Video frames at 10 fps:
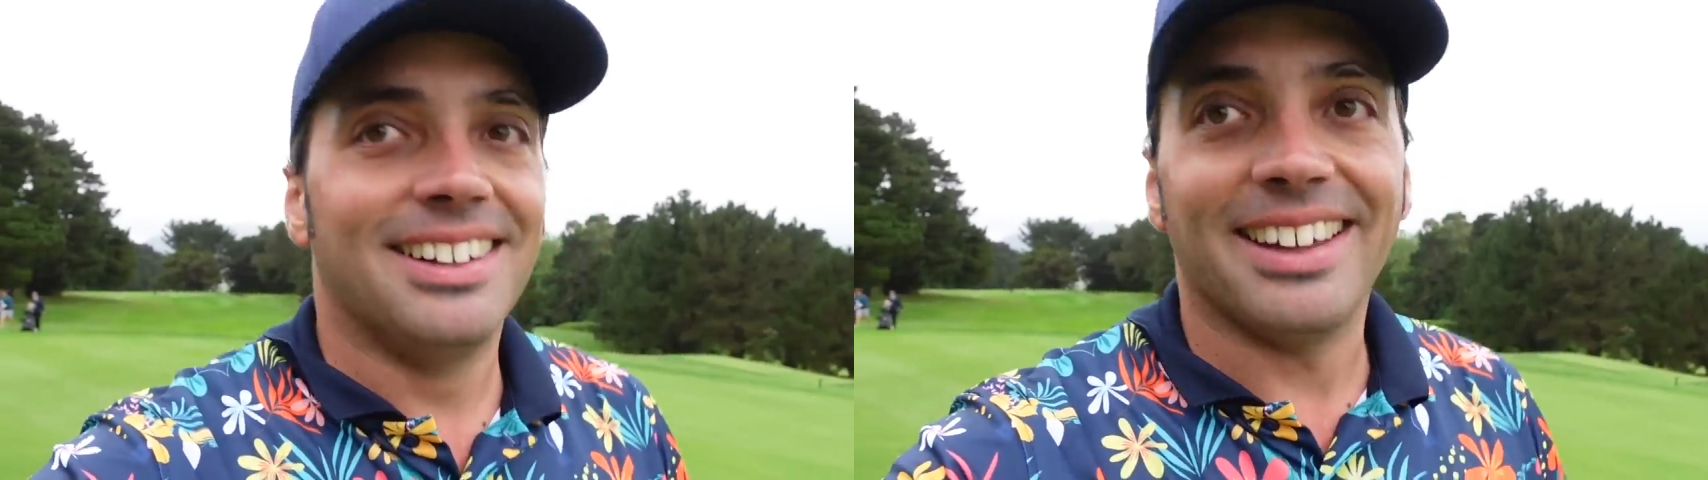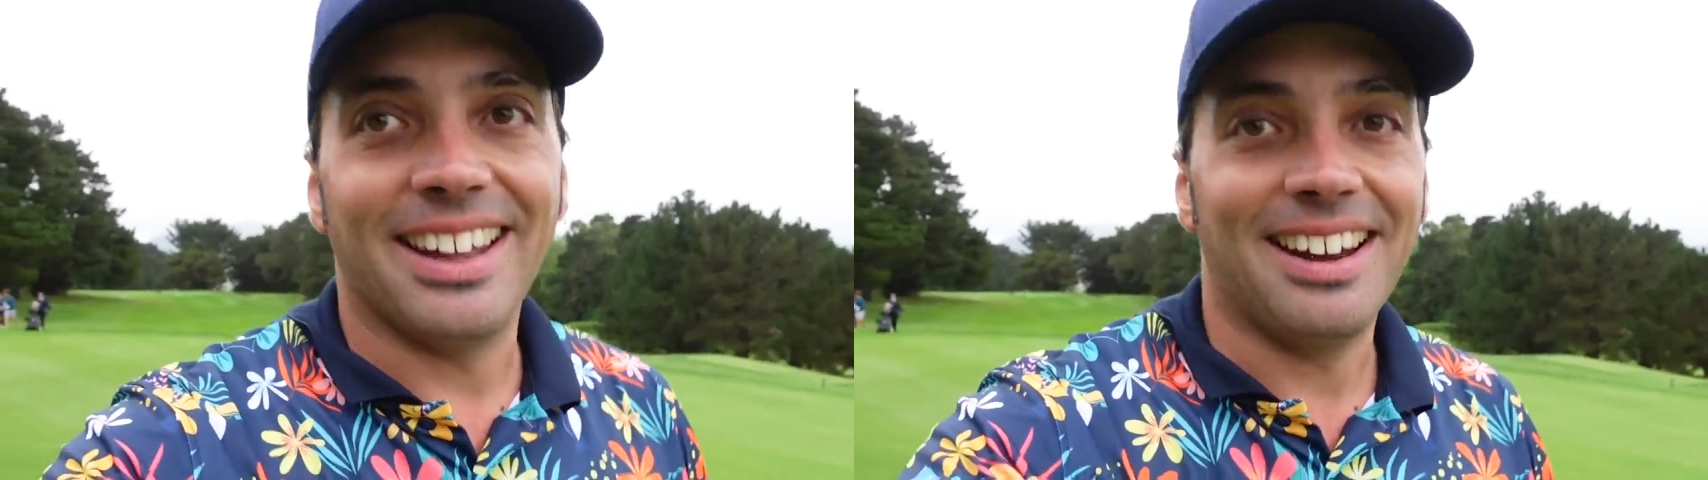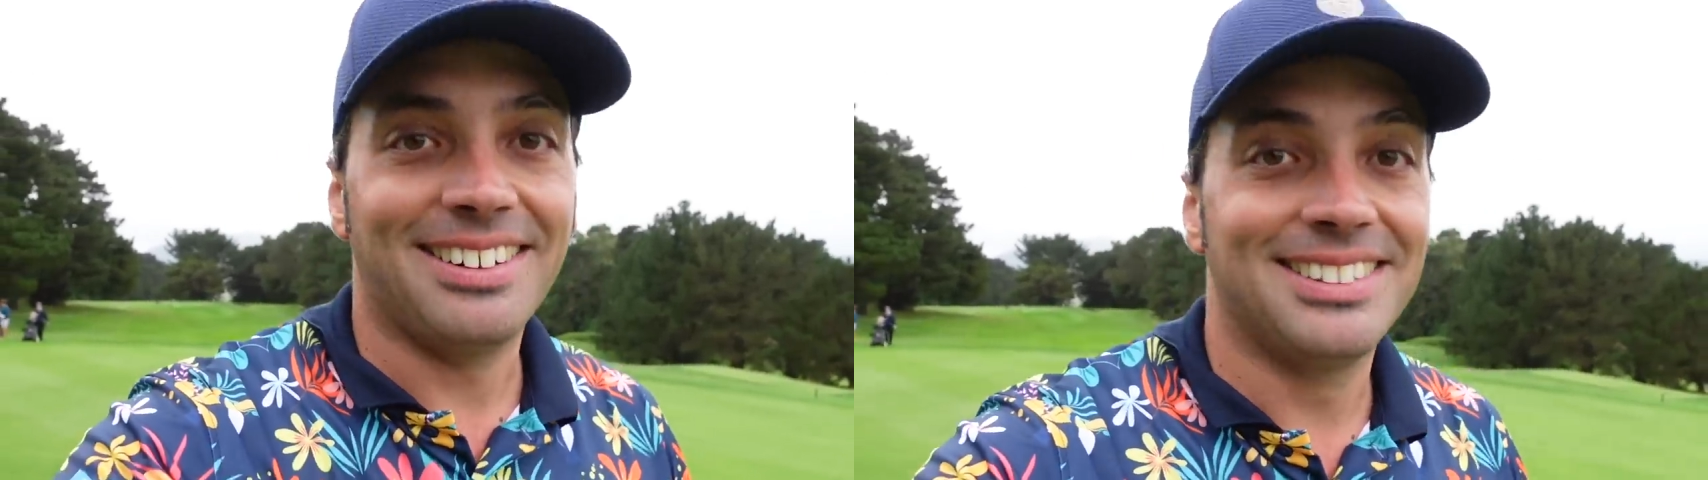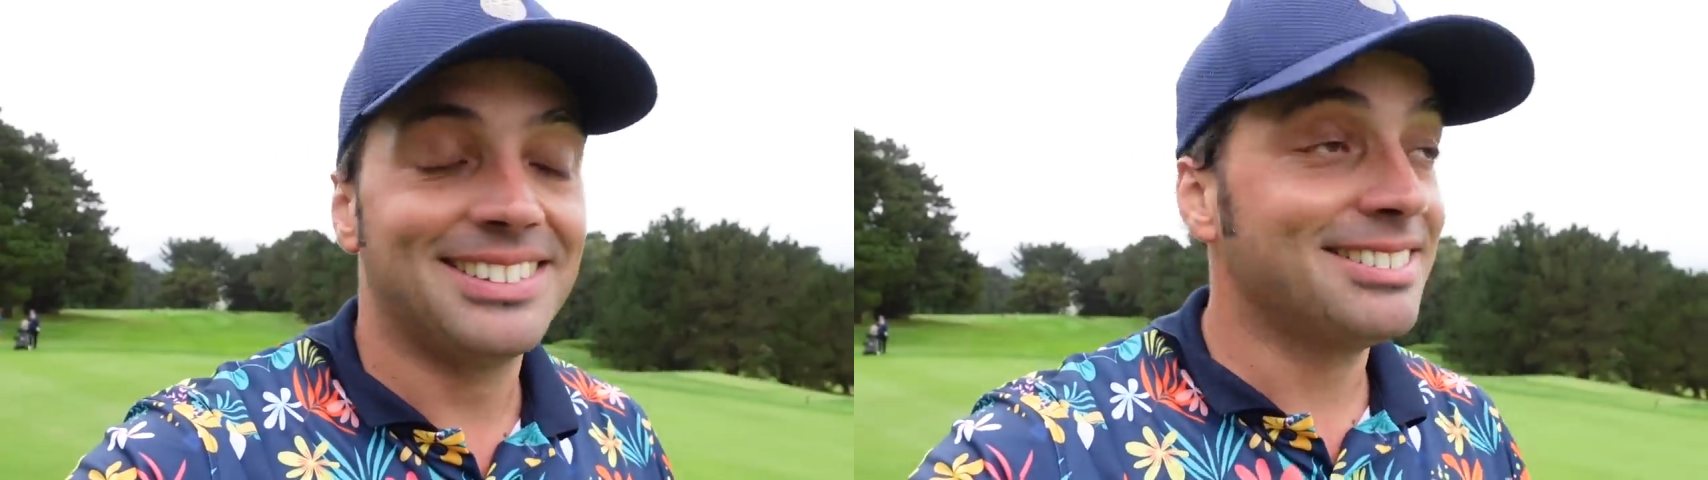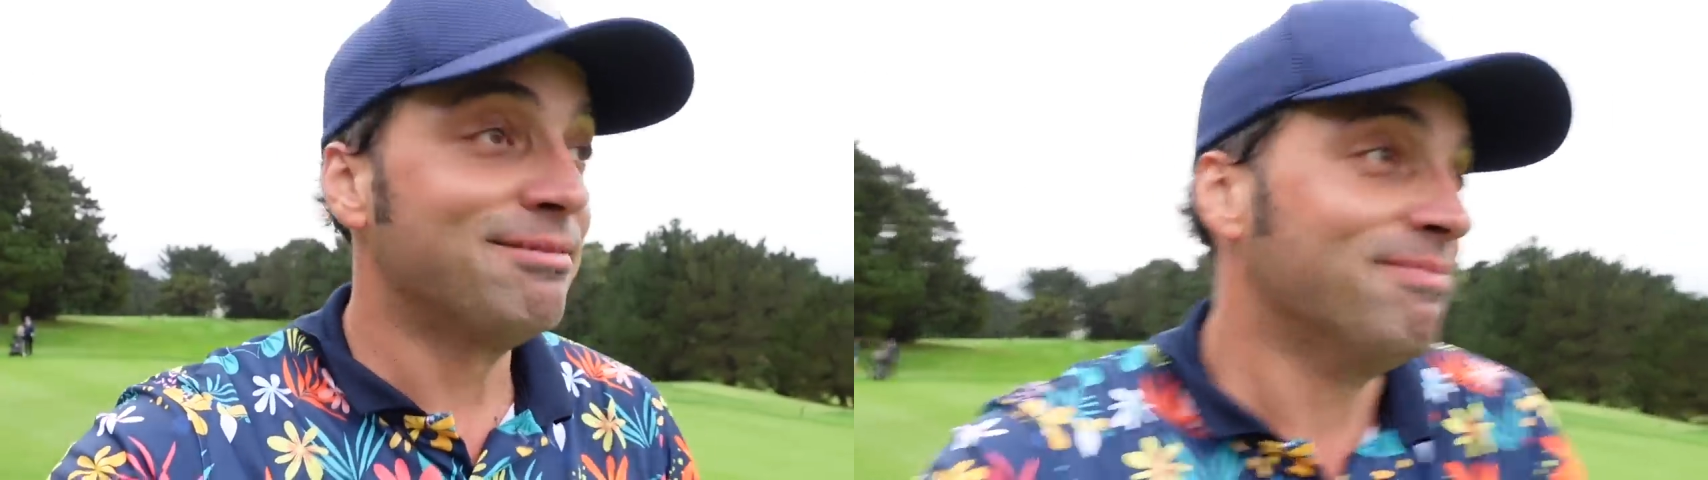et
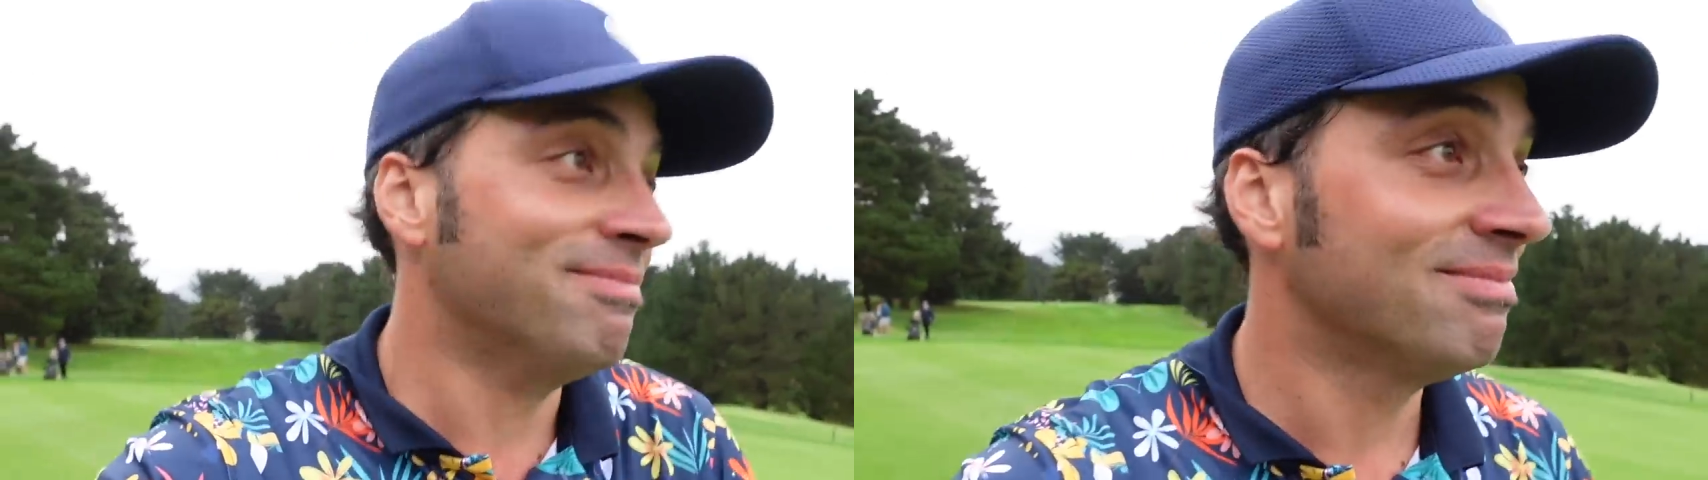là.